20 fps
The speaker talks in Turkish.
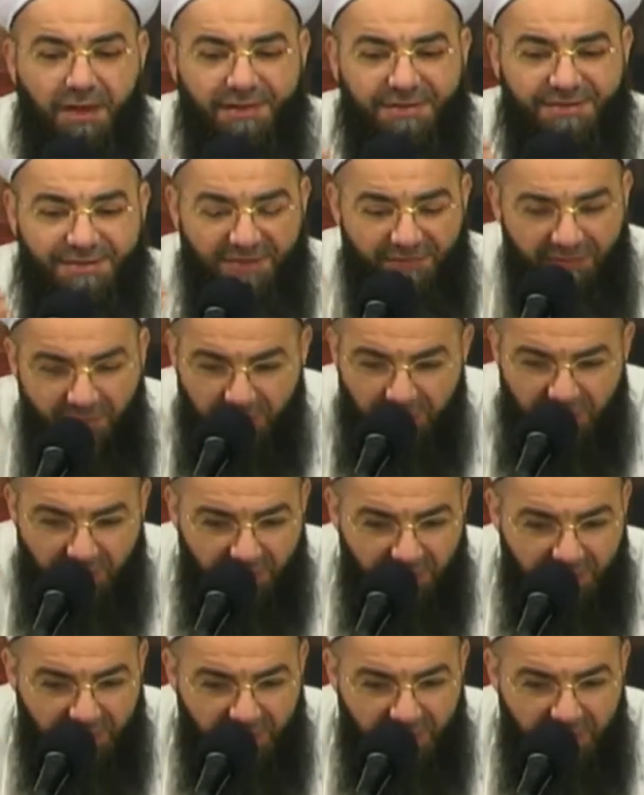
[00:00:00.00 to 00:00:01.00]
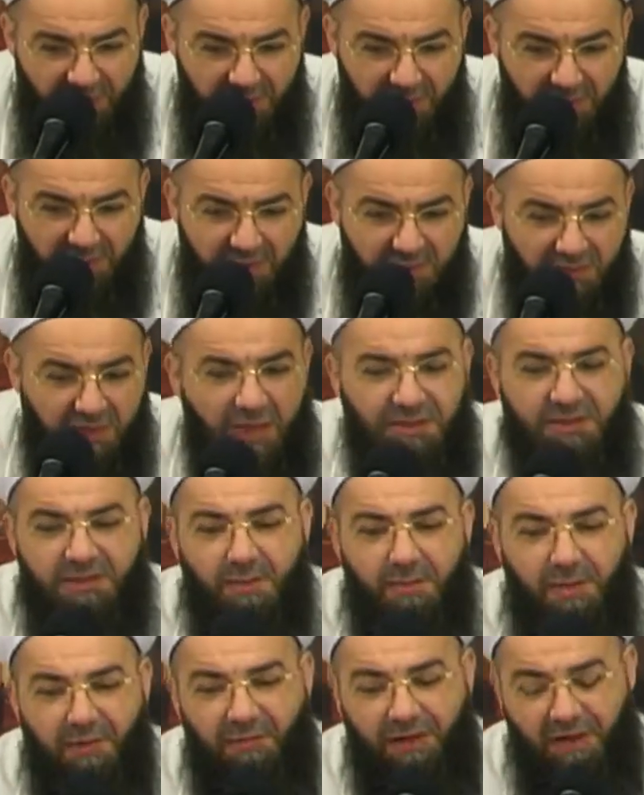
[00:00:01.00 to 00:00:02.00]
Sevap yapana
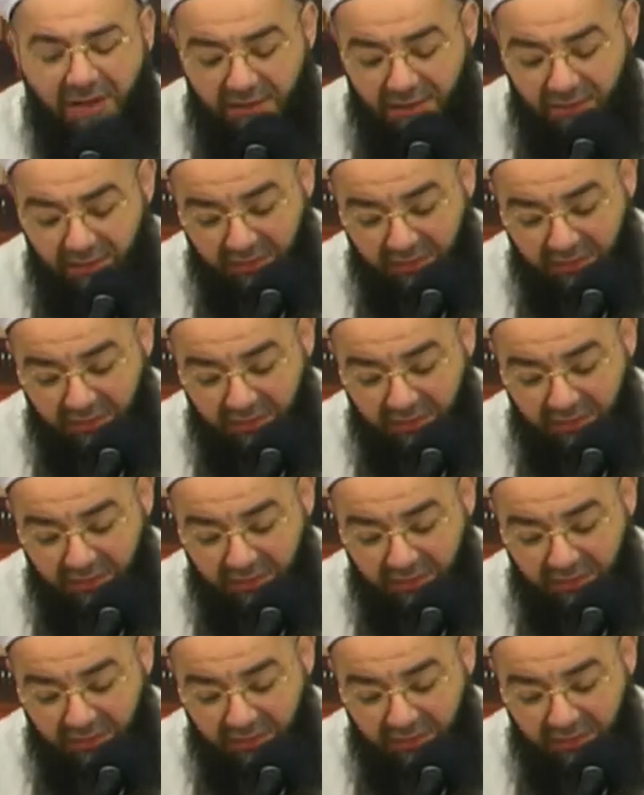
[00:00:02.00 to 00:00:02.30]
Katlama var.